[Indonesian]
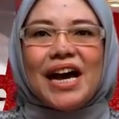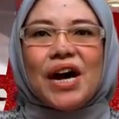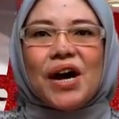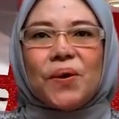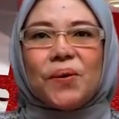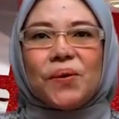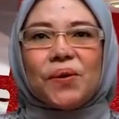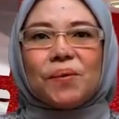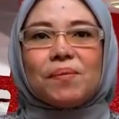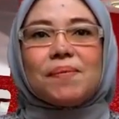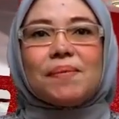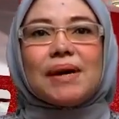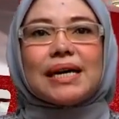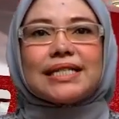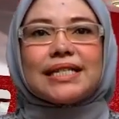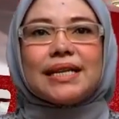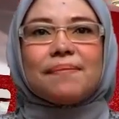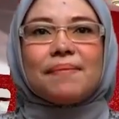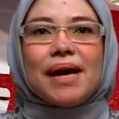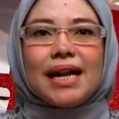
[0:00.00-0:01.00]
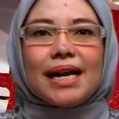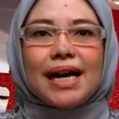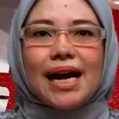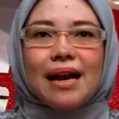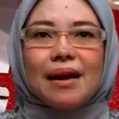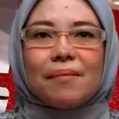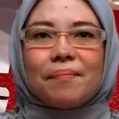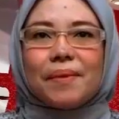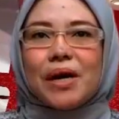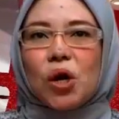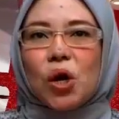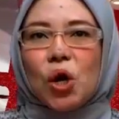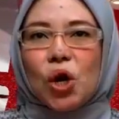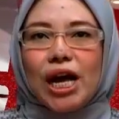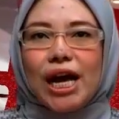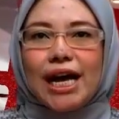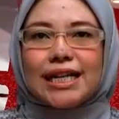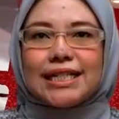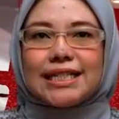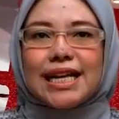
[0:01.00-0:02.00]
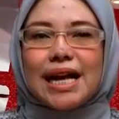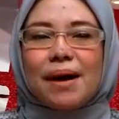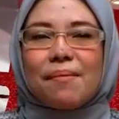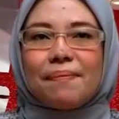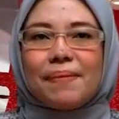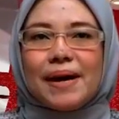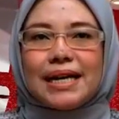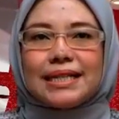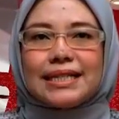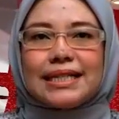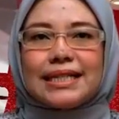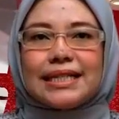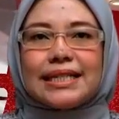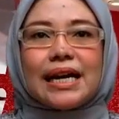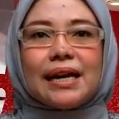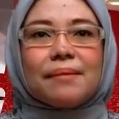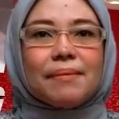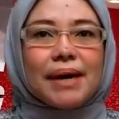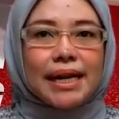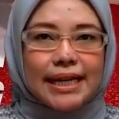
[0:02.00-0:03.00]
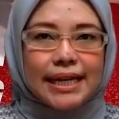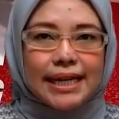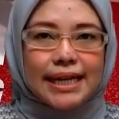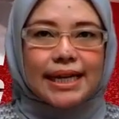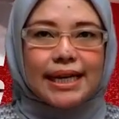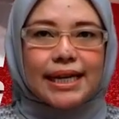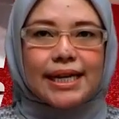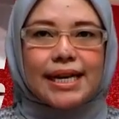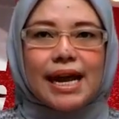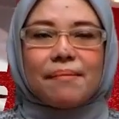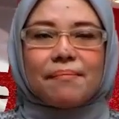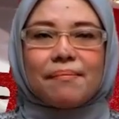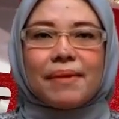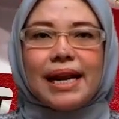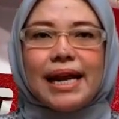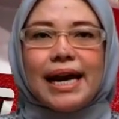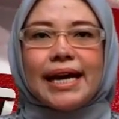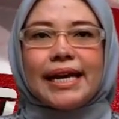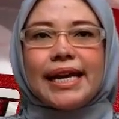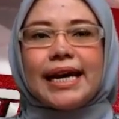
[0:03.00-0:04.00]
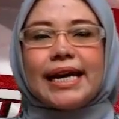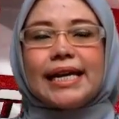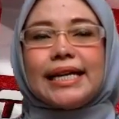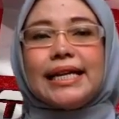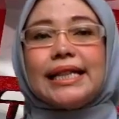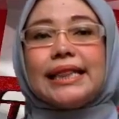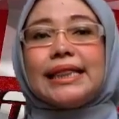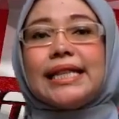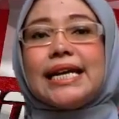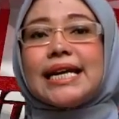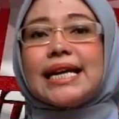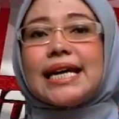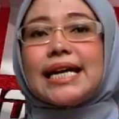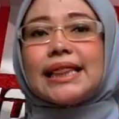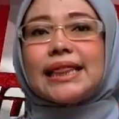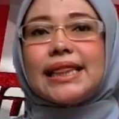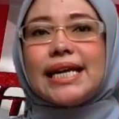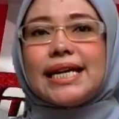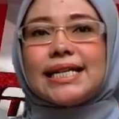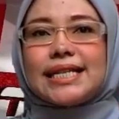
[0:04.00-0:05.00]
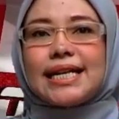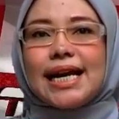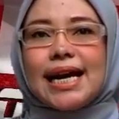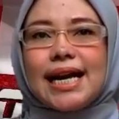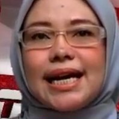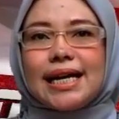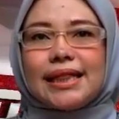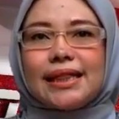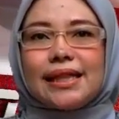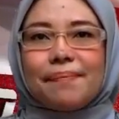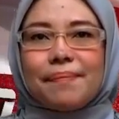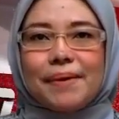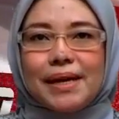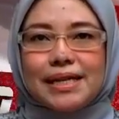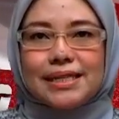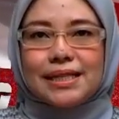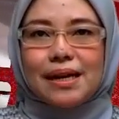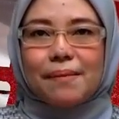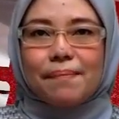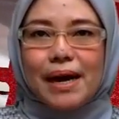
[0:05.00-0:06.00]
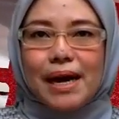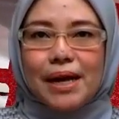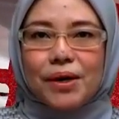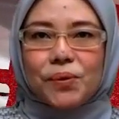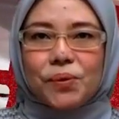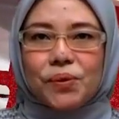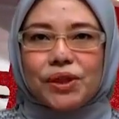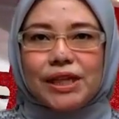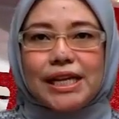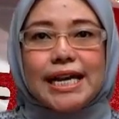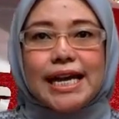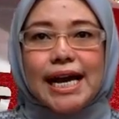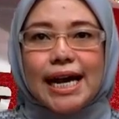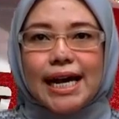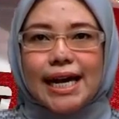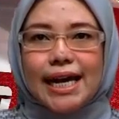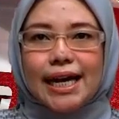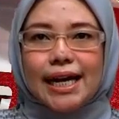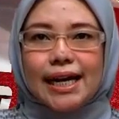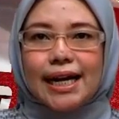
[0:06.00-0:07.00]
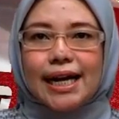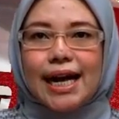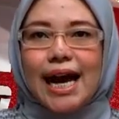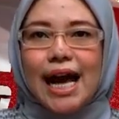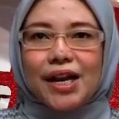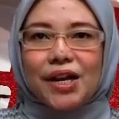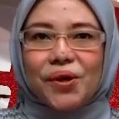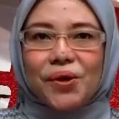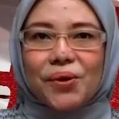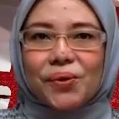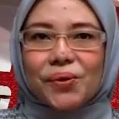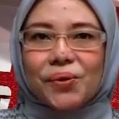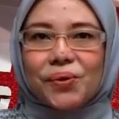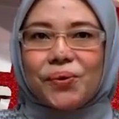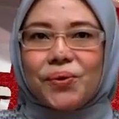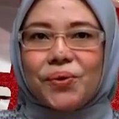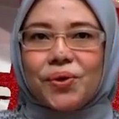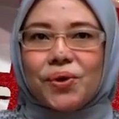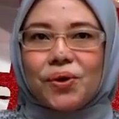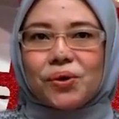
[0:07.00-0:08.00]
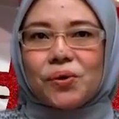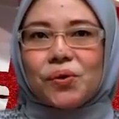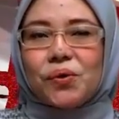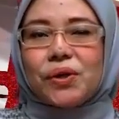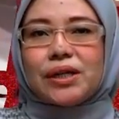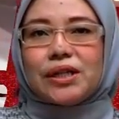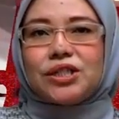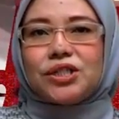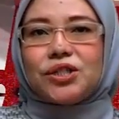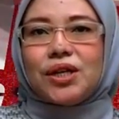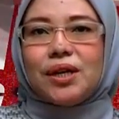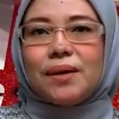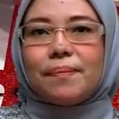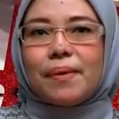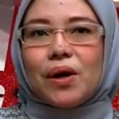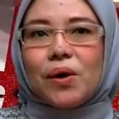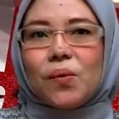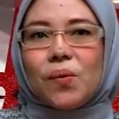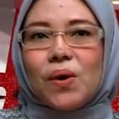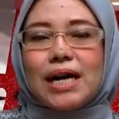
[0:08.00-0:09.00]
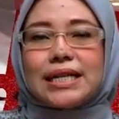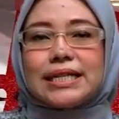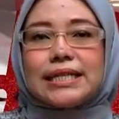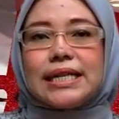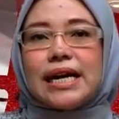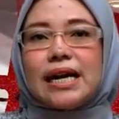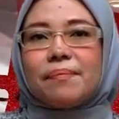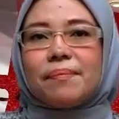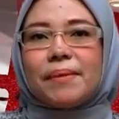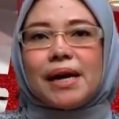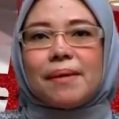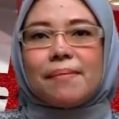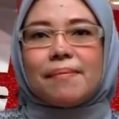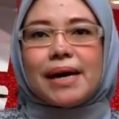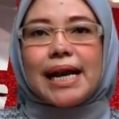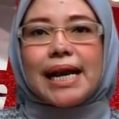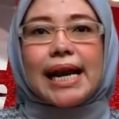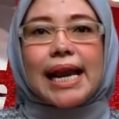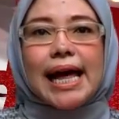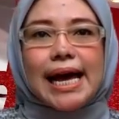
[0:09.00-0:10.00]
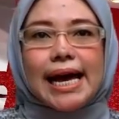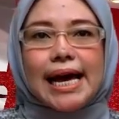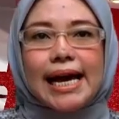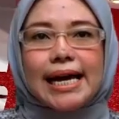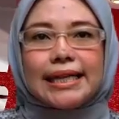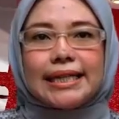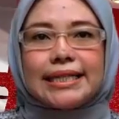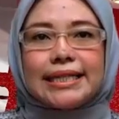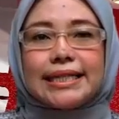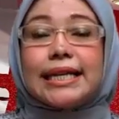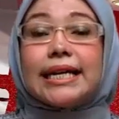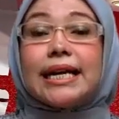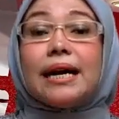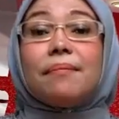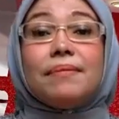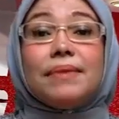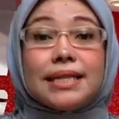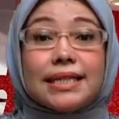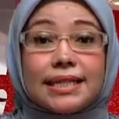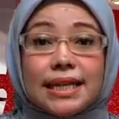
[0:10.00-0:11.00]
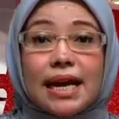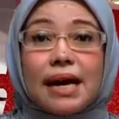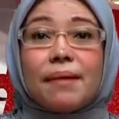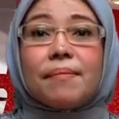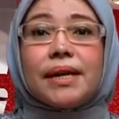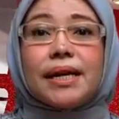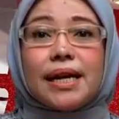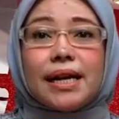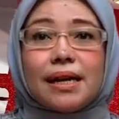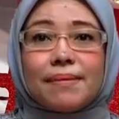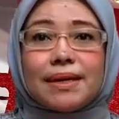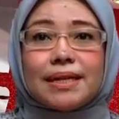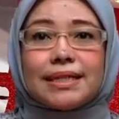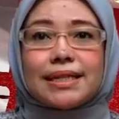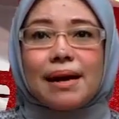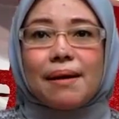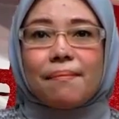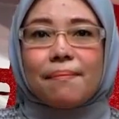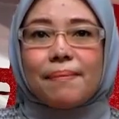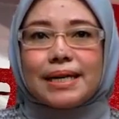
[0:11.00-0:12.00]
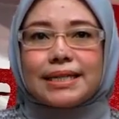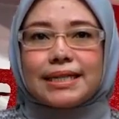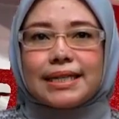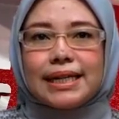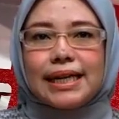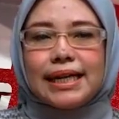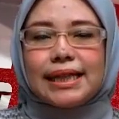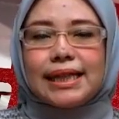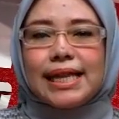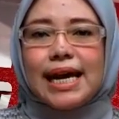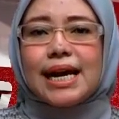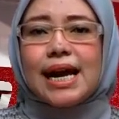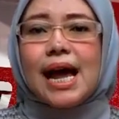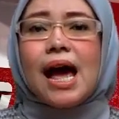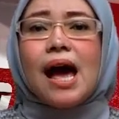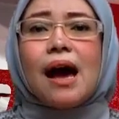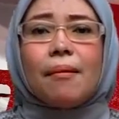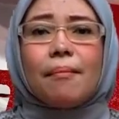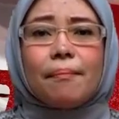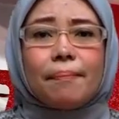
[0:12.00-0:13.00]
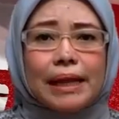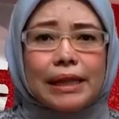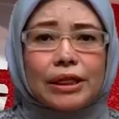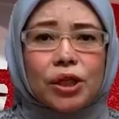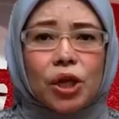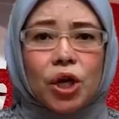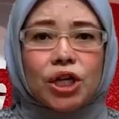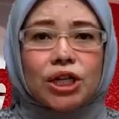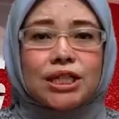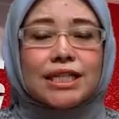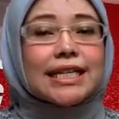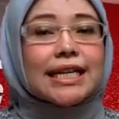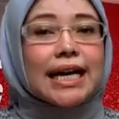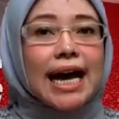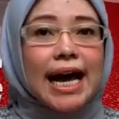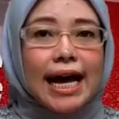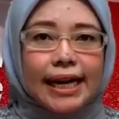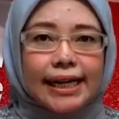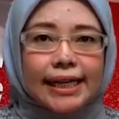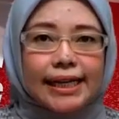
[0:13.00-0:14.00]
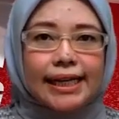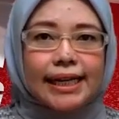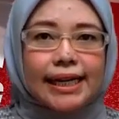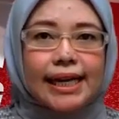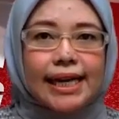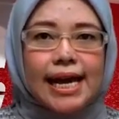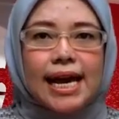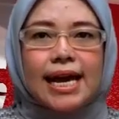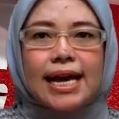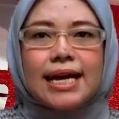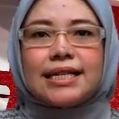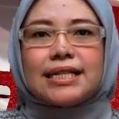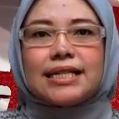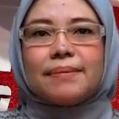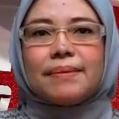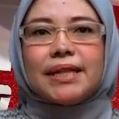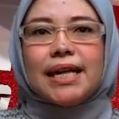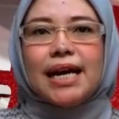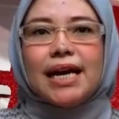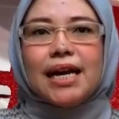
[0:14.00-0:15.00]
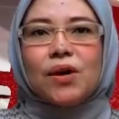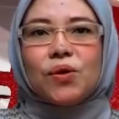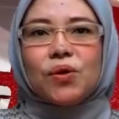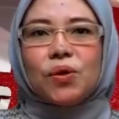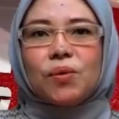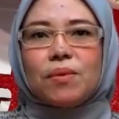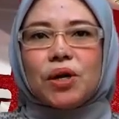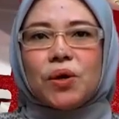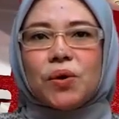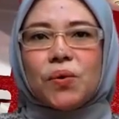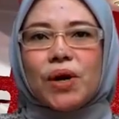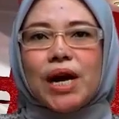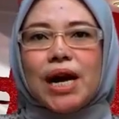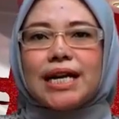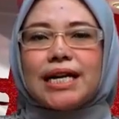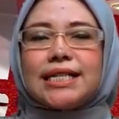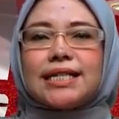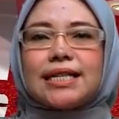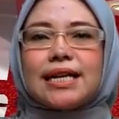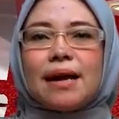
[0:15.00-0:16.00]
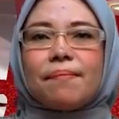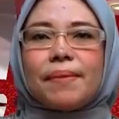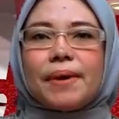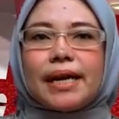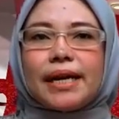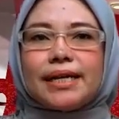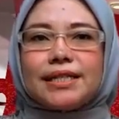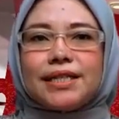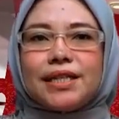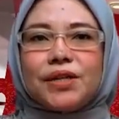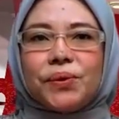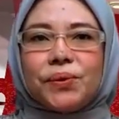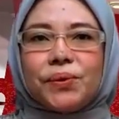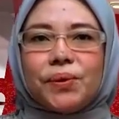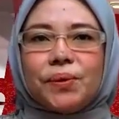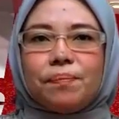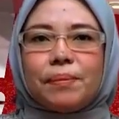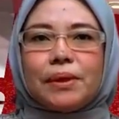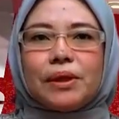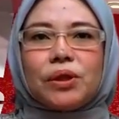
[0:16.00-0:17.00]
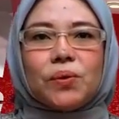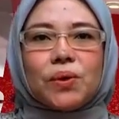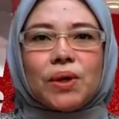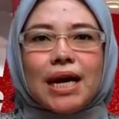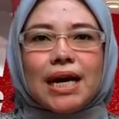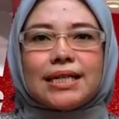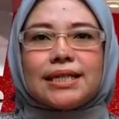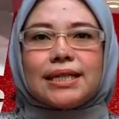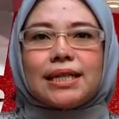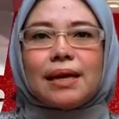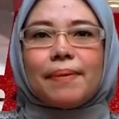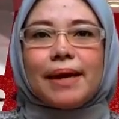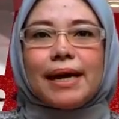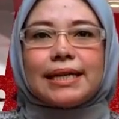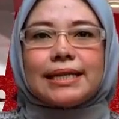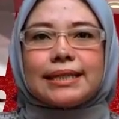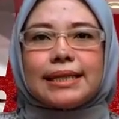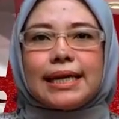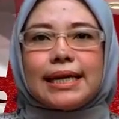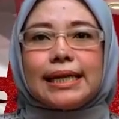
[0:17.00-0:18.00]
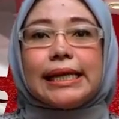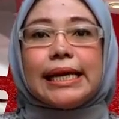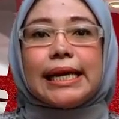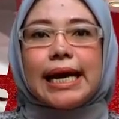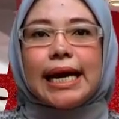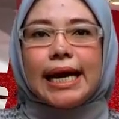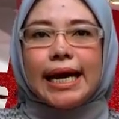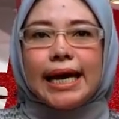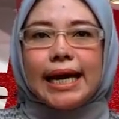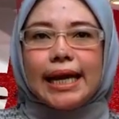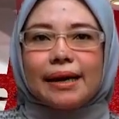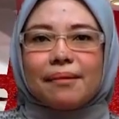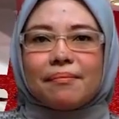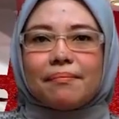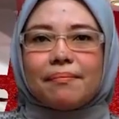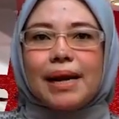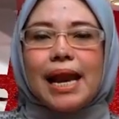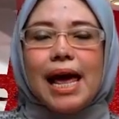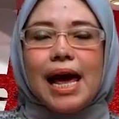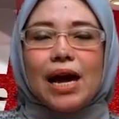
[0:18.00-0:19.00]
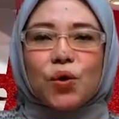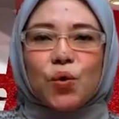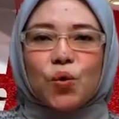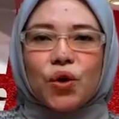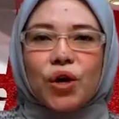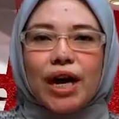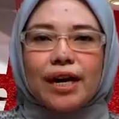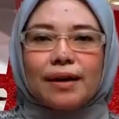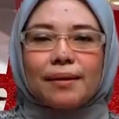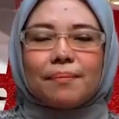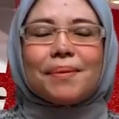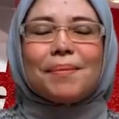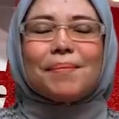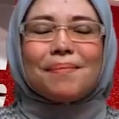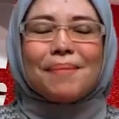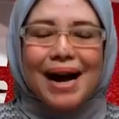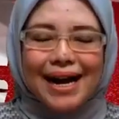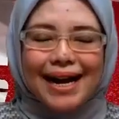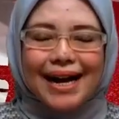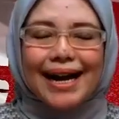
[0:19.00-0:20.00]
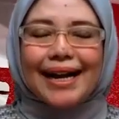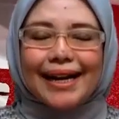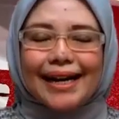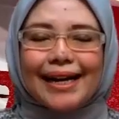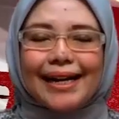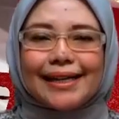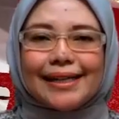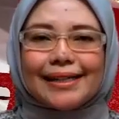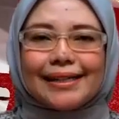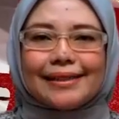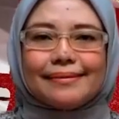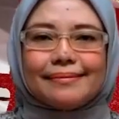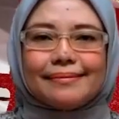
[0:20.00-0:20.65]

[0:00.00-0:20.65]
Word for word: Untuk memaksimalkan pengelolaan sampah secara mandiri dan melayani tingkat desa, TPS terpadu 3R Karyo Guno Tulurejo diperluas dengan penambahan lahan sehingga bisa menerima sampah sekitar 4 ton sehari. Sementara untuk mengurangi sampah residu, petugas TPS t 3R melakukan pembakaran.